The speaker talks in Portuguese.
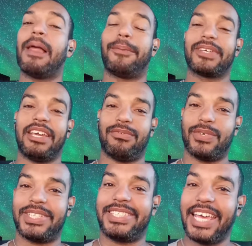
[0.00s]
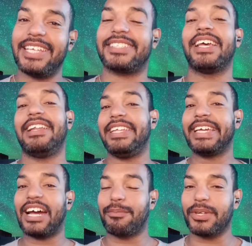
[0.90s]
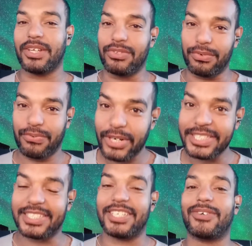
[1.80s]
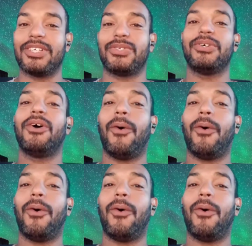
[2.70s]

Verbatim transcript: porque vocês ligaram o botão do foda-se quando